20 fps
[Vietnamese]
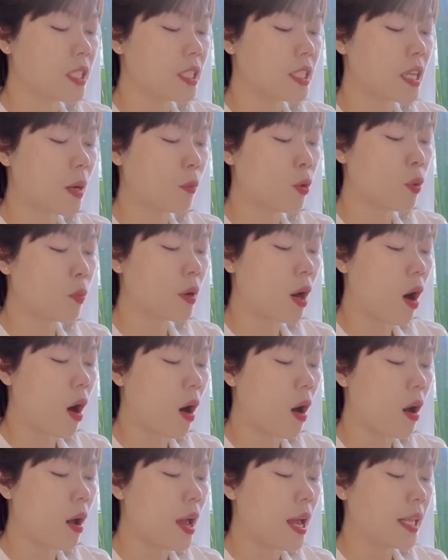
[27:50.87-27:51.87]
Trong lúc
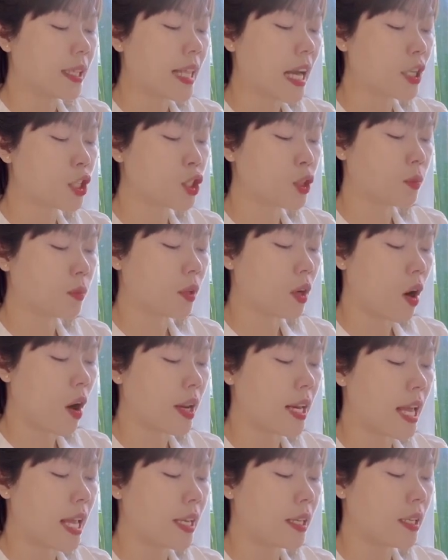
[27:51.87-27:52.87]
đó, thang sùng
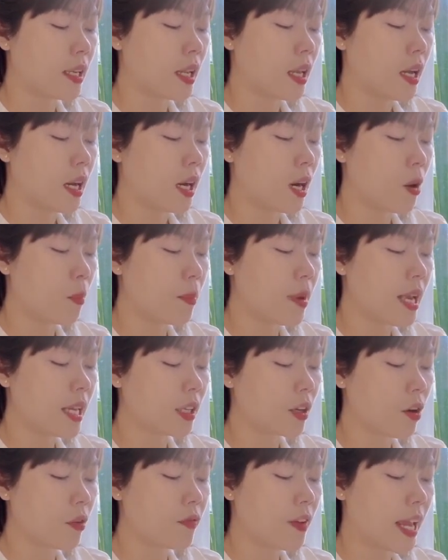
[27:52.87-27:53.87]
gọi đến, không
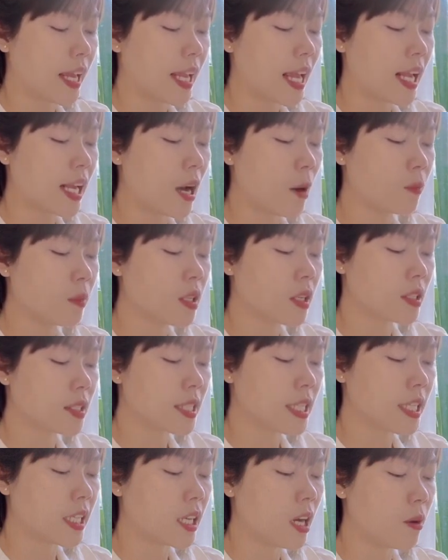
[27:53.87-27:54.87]
biết có phải nghe ngóng được
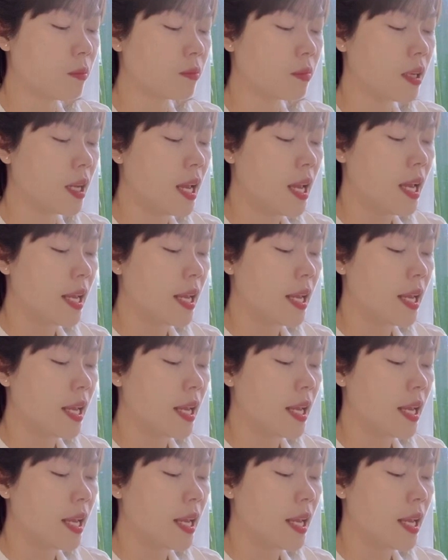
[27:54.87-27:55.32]
gì không,